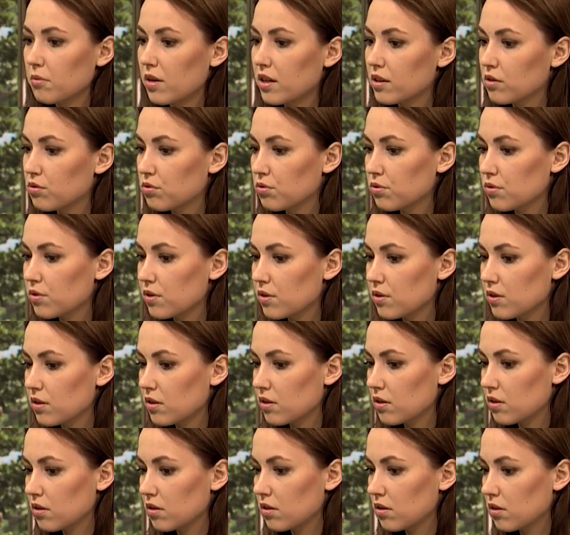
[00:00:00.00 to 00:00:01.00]
Markus
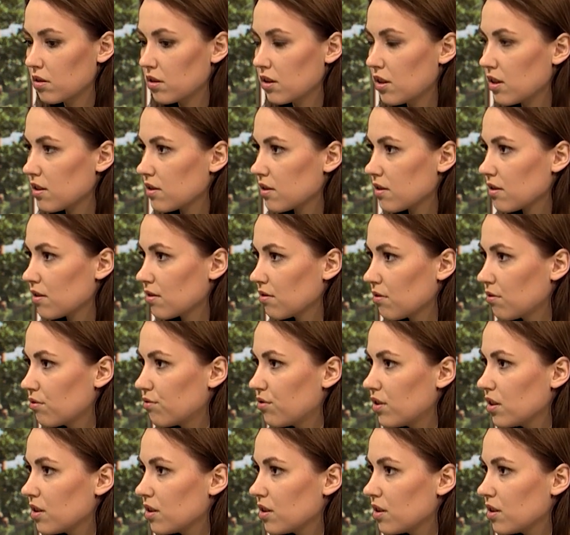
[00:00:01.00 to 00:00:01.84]
e, jest tak.